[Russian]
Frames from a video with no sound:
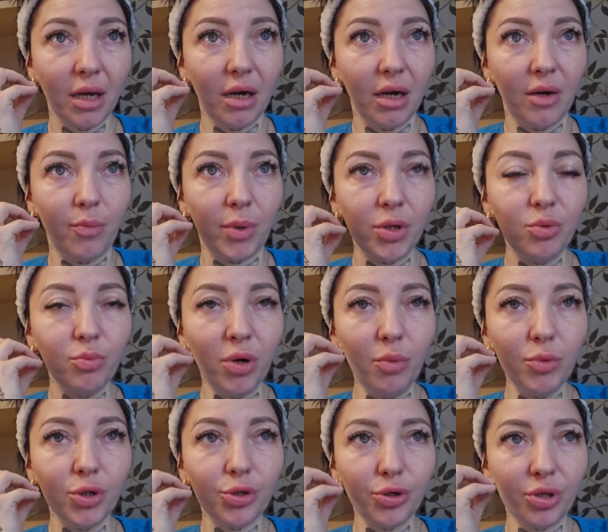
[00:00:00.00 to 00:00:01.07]
а,
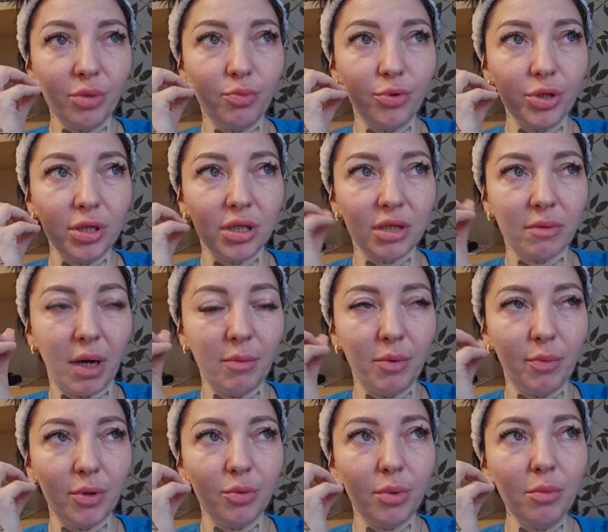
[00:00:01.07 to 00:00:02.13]
по-любому кто-то будет с вами,
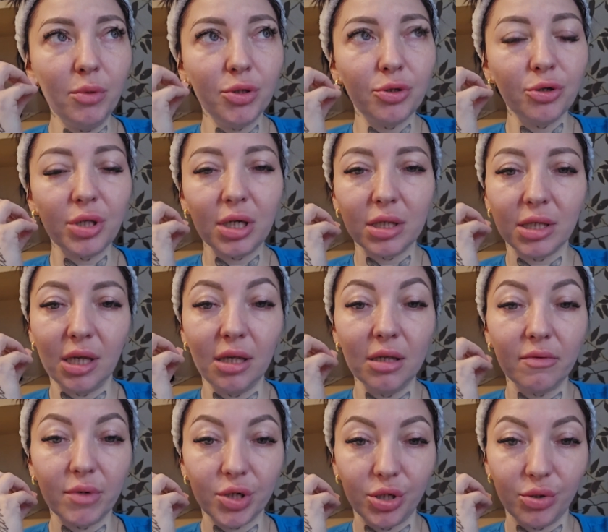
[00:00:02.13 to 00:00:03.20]
по-любому кто-то
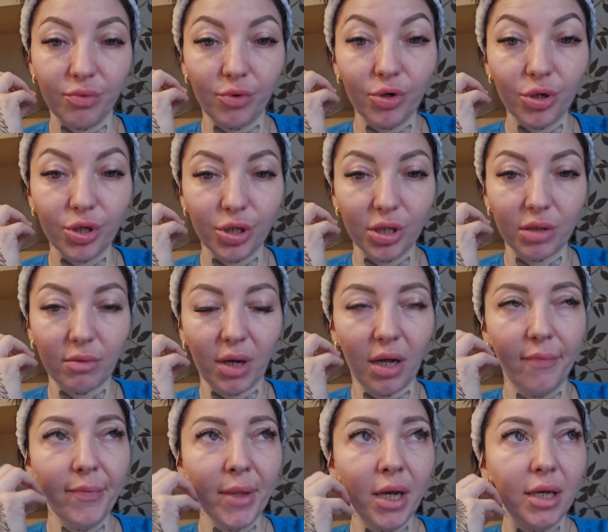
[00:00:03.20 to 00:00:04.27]
оценит ваше творчество.
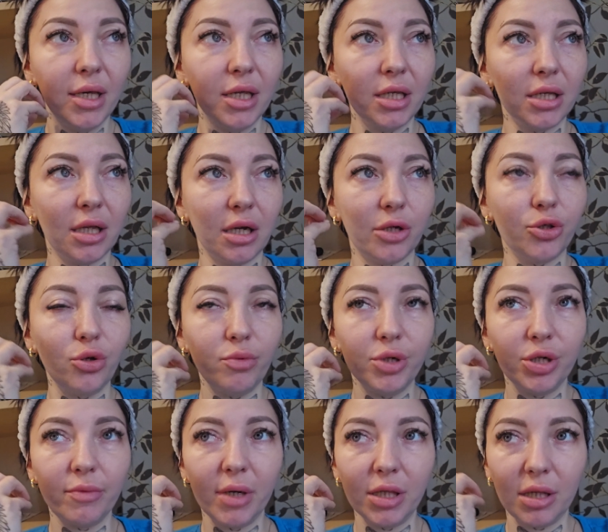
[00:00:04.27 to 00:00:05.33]
Я не знаю, кто
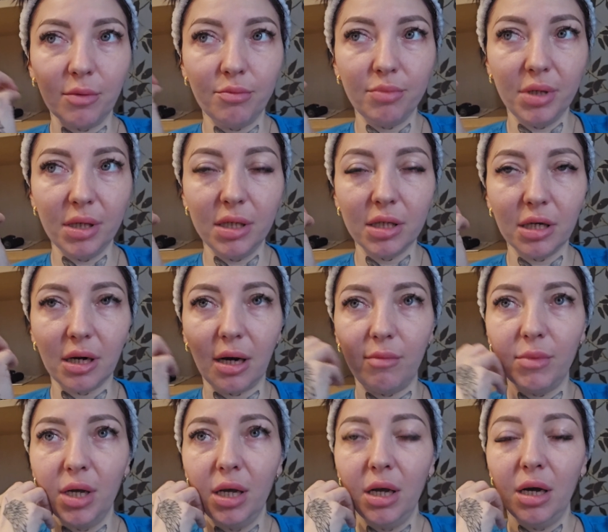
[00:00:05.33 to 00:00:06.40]
вышивает там
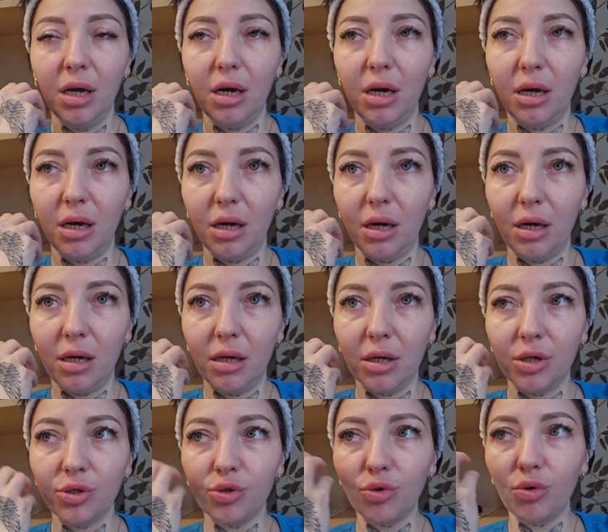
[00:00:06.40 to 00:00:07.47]
бисером, а,
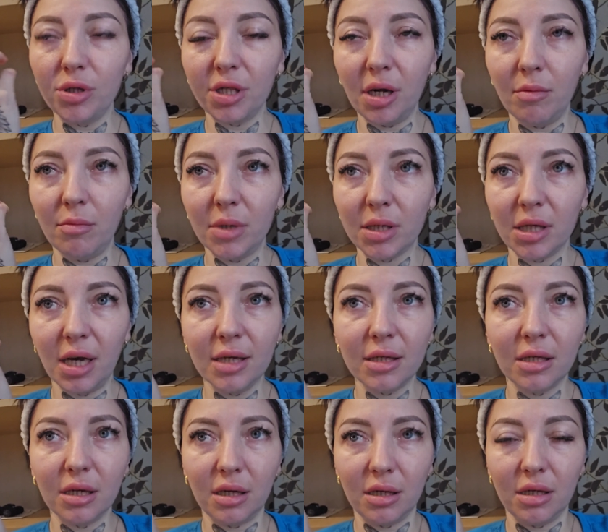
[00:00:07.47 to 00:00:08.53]
кто там
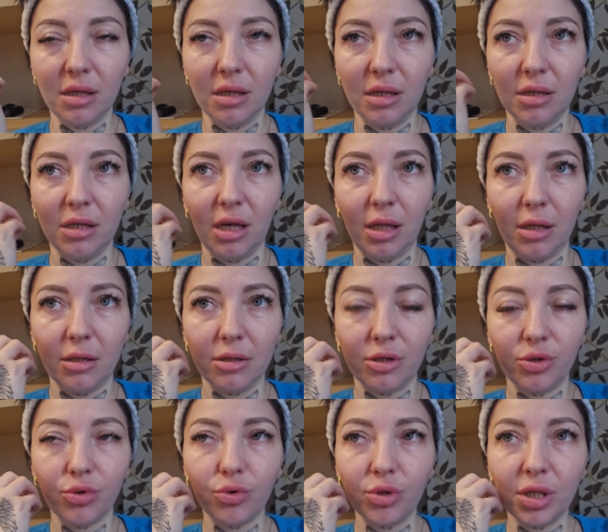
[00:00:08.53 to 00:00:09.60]
мозаики какие-то делает,
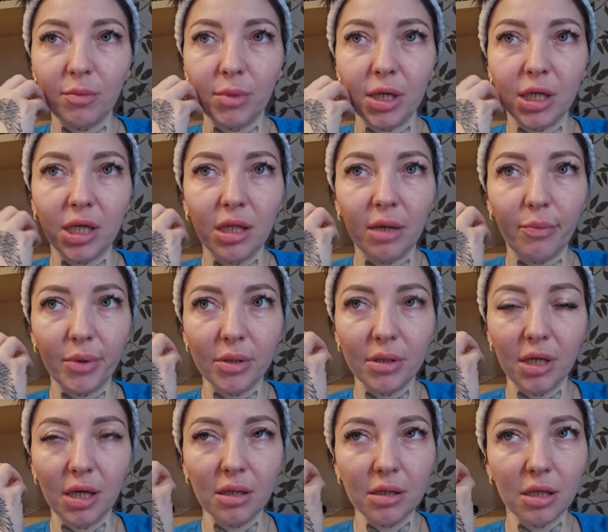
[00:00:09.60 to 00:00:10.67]
кто там какие-то
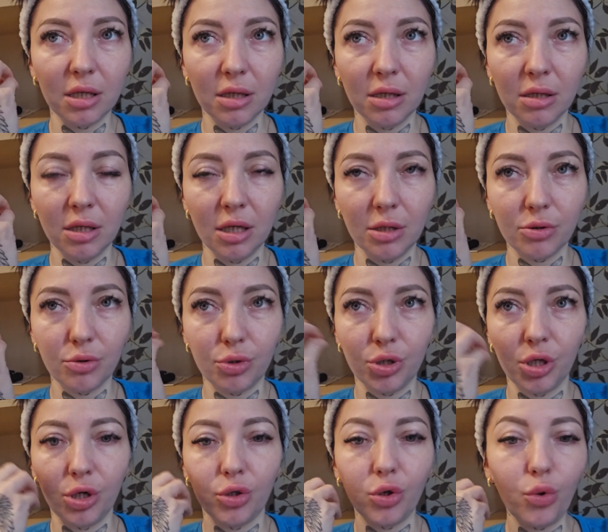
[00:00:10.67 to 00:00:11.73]
поделки делает
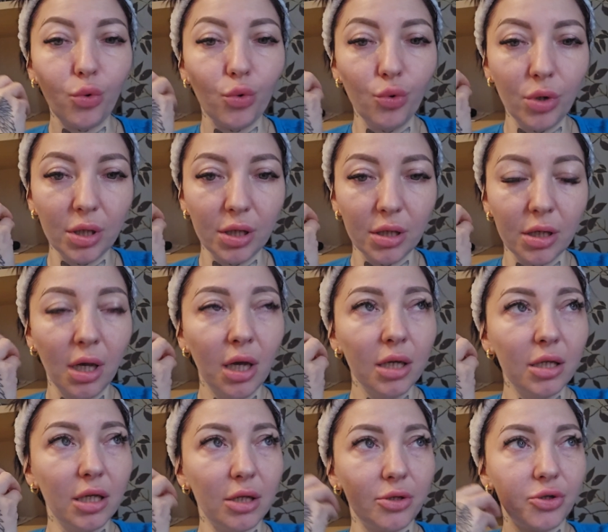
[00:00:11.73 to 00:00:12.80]
ручные, кто куклы
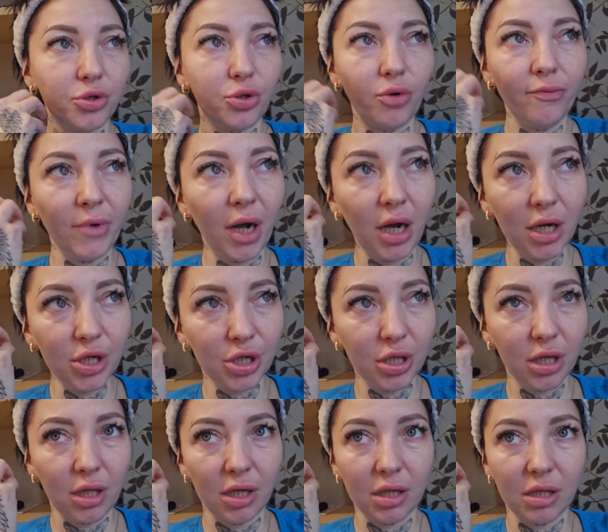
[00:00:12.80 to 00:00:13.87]
делает, кто
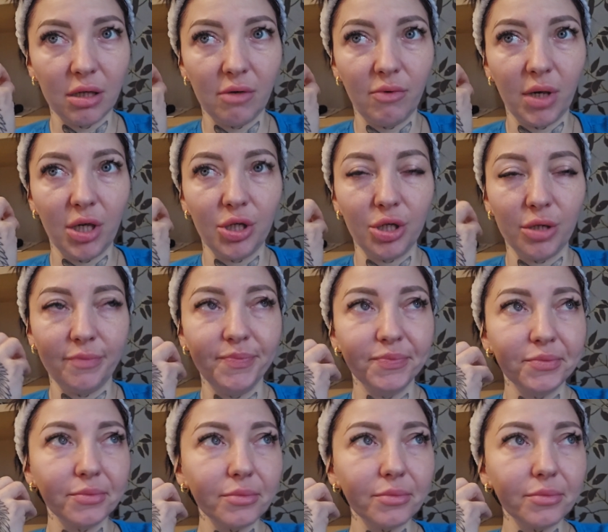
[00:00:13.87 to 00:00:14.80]
вяжет классные вещи.